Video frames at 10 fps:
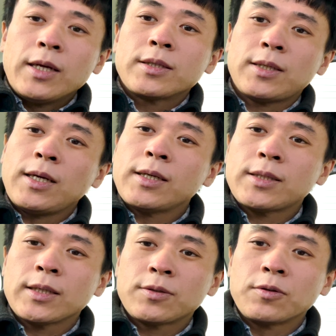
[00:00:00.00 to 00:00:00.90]
すさあ
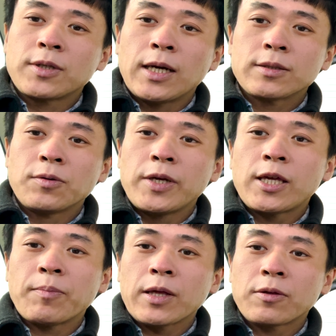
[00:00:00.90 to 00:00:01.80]
早速感想い
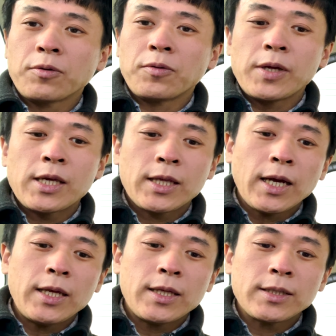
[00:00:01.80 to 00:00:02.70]
きましょうといき
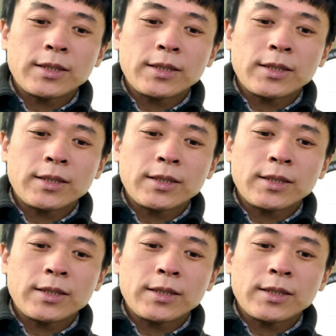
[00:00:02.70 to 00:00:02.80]
たいんです